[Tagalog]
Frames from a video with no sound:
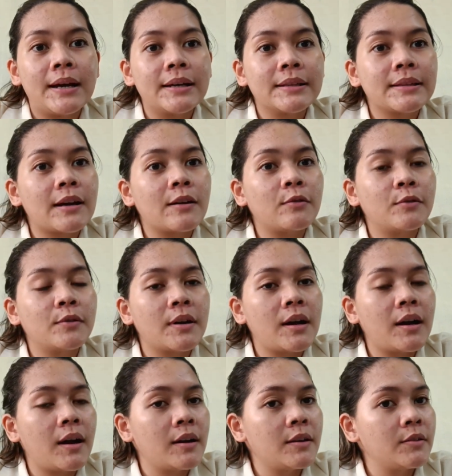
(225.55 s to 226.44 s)
At ako
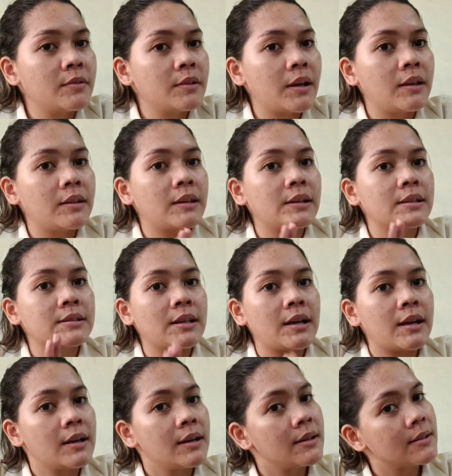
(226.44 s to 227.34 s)
nga ngayon ay
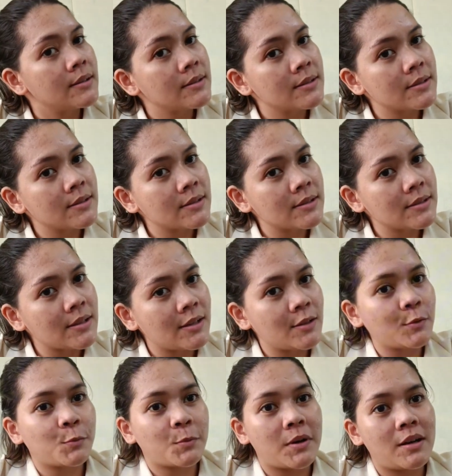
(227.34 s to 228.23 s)
nasa
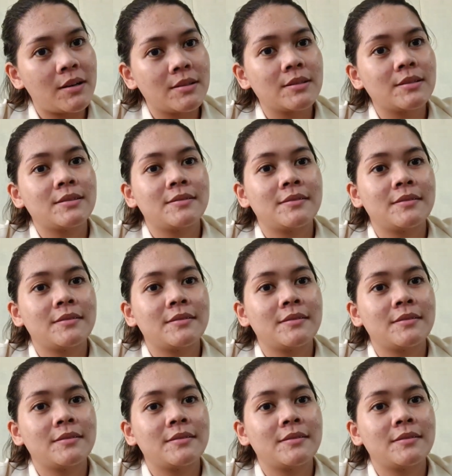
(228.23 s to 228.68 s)
San Juan.